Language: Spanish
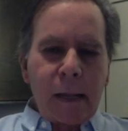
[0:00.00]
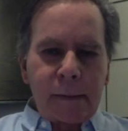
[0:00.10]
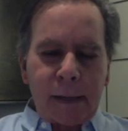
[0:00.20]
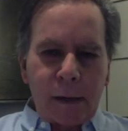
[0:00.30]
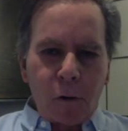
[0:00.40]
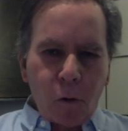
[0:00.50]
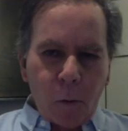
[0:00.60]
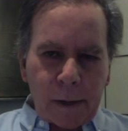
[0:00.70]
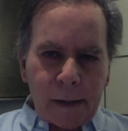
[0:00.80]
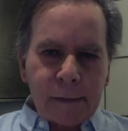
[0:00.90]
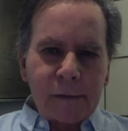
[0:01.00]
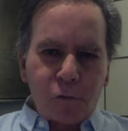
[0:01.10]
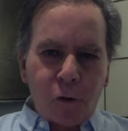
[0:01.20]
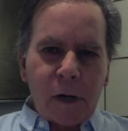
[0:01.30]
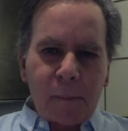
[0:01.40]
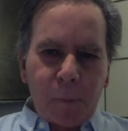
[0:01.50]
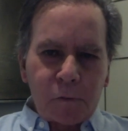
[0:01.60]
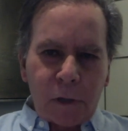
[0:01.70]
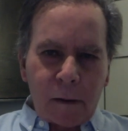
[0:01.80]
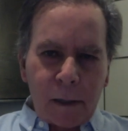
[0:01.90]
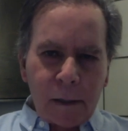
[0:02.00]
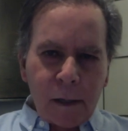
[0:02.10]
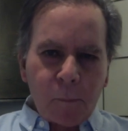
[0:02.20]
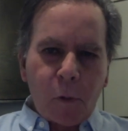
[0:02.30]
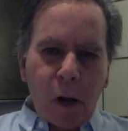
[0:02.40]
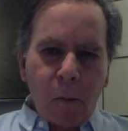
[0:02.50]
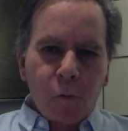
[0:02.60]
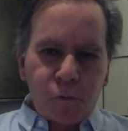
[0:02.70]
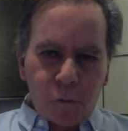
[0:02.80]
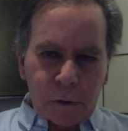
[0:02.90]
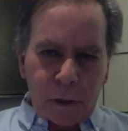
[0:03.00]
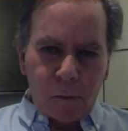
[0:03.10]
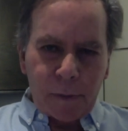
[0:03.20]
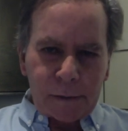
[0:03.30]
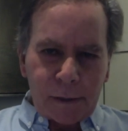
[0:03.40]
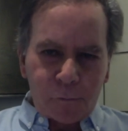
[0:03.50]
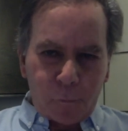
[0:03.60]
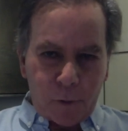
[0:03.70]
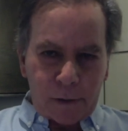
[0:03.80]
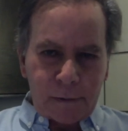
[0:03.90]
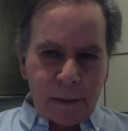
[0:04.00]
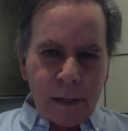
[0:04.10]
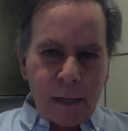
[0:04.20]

de que los gobernantes son responsables por los abusos que cometan sus fuerzas